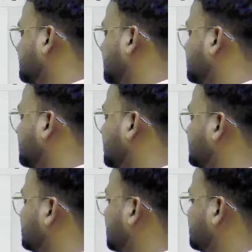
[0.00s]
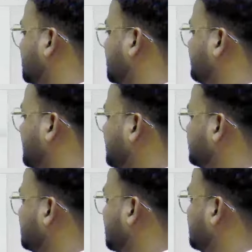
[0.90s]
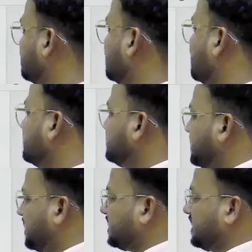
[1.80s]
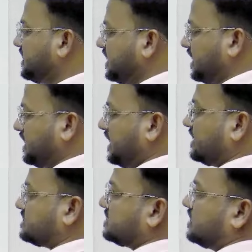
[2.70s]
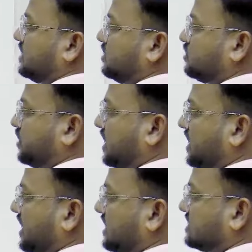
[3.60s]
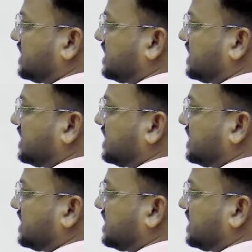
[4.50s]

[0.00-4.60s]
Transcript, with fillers: बाद इंग्लिश आ जाएगा भाई शायद ये है देखिए इंग्लिश तो इंग्लिश का